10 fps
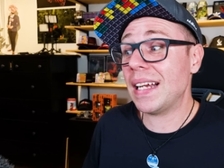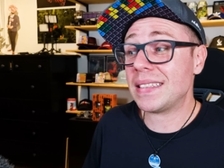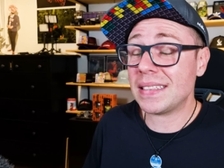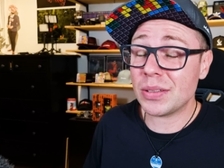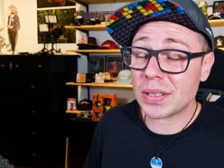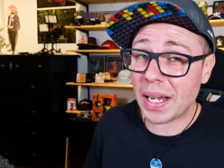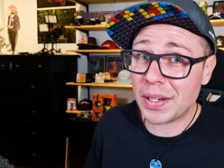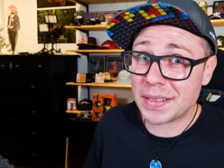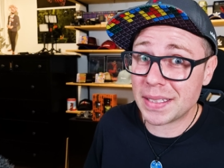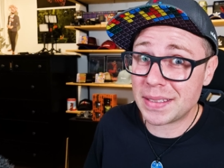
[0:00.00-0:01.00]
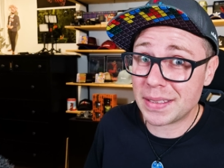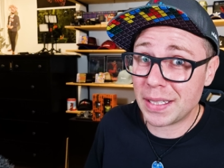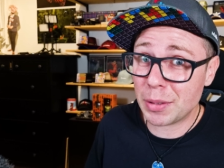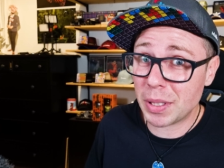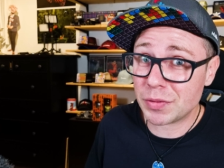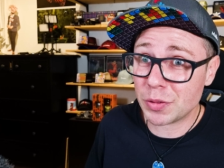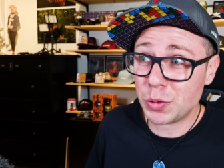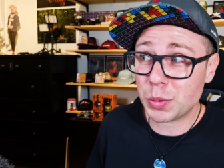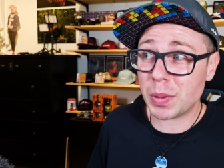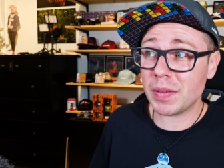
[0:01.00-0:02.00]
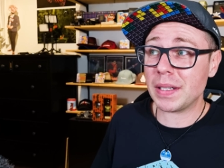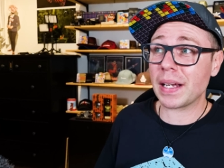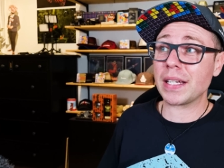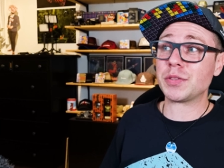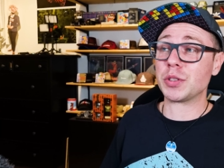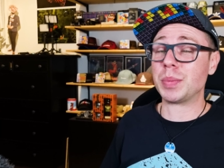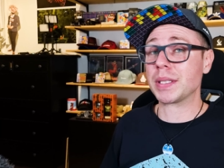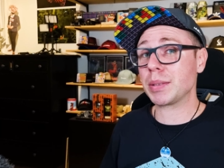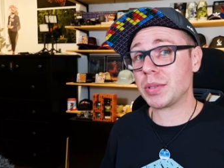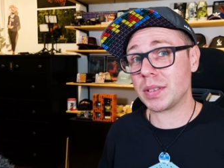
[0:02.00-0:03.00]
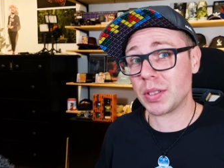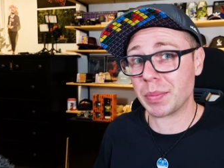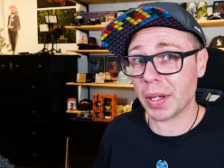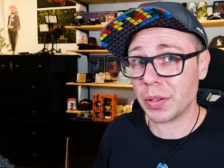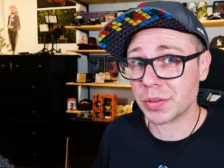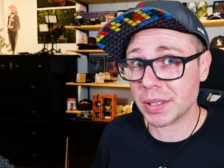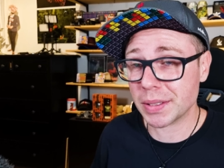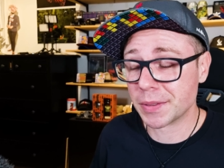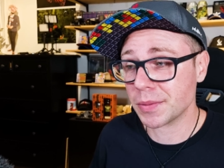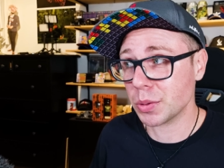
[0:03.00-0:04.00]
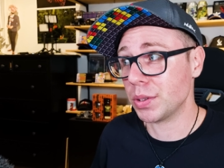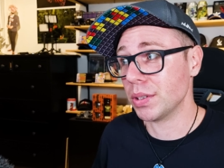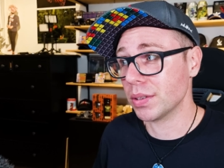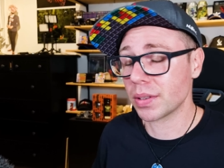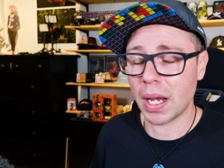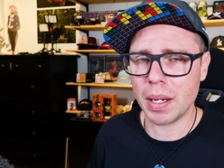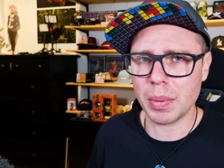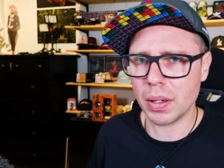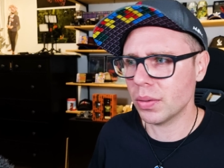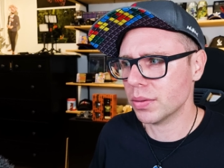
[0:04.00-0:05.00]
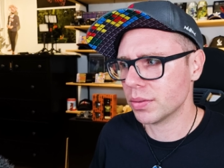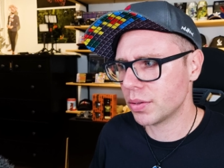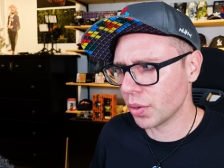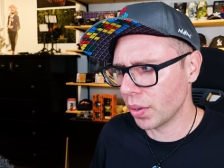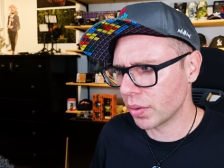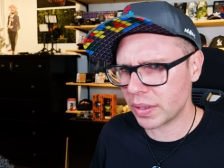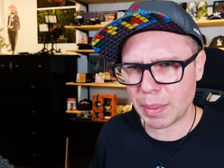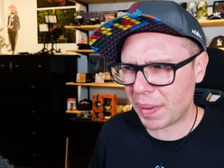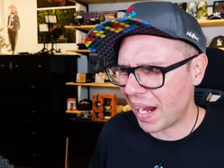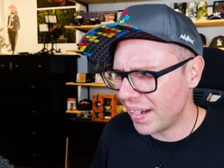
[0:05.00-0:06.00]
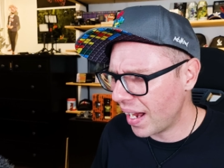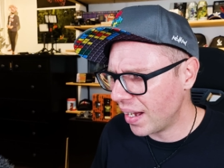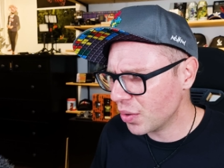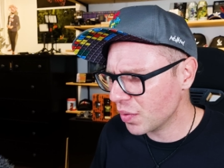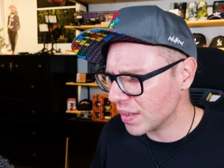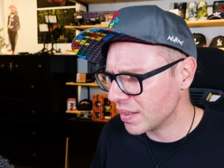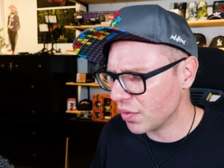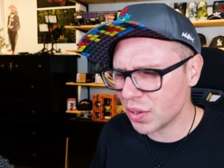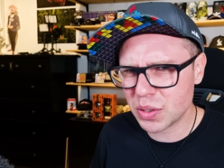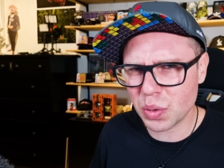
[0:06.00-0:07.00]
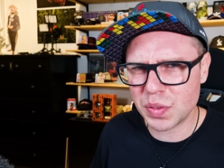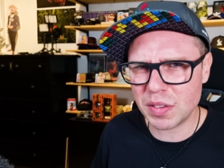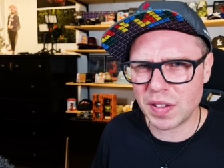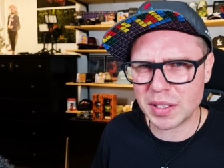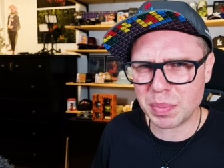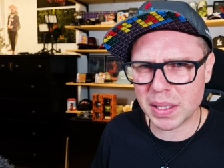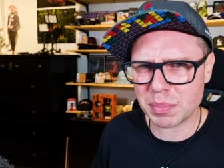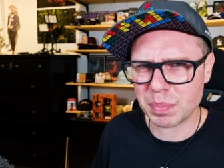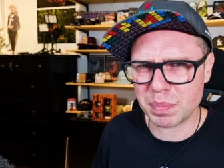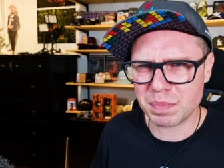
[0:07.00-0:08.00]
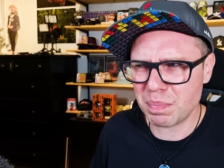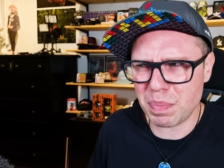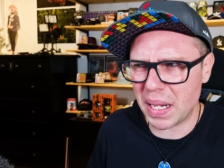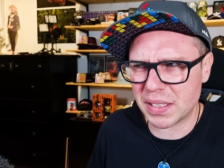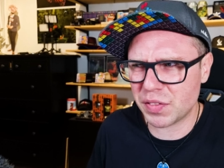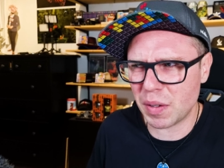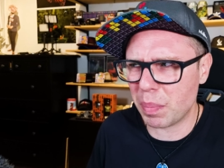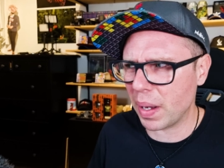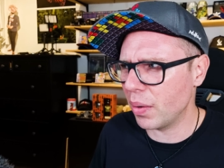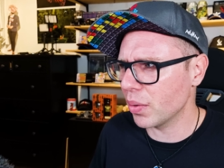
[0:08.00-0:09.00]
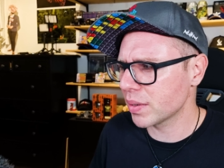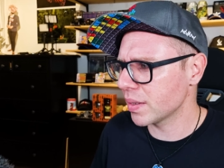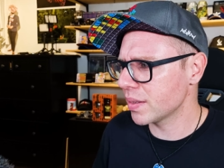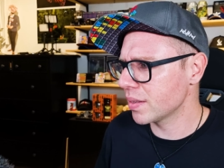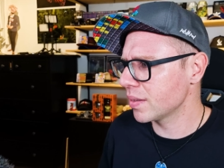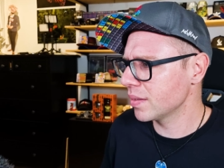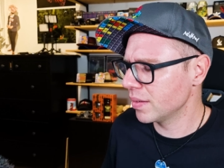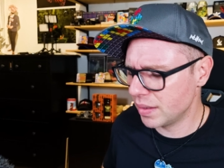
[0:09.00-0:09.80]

es sind ja nur 360 GB verfügbar, weil der Rest fürs Betriebssystem drauf geht. Und die Treiber und Zeug. Ich habe keine Ahnung, was davon so viel Festplattenplatz verbraucht. Das ist